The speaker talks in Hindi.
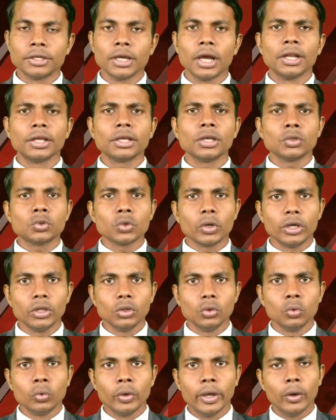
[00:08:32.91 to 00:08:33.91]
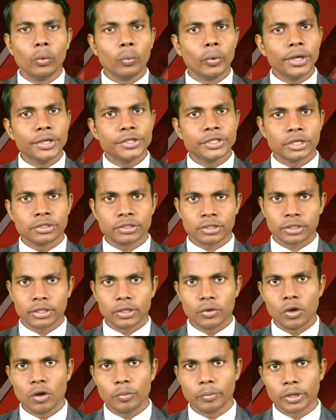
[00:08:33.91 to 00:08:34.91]
यानी कि जो हिंदू है वही जा
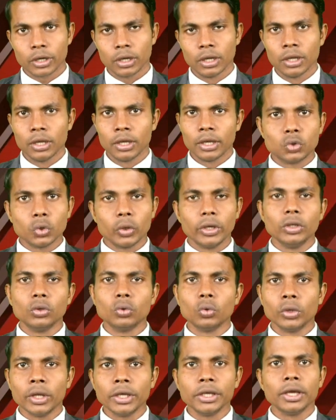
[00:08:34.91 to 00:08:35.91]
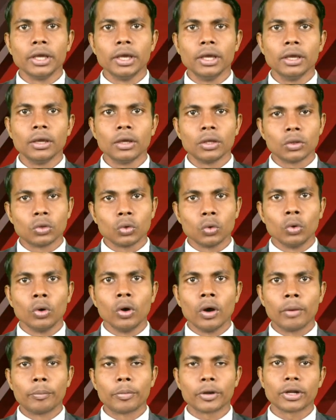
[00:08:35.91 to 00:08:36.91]
सकते हैं वहाँ पर जो हिंदू नहीं है तो
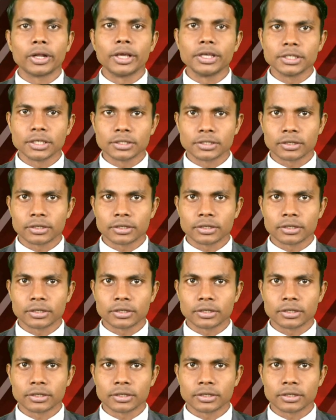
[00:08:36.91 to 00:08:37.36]
वो वहाँ पर नहीं जा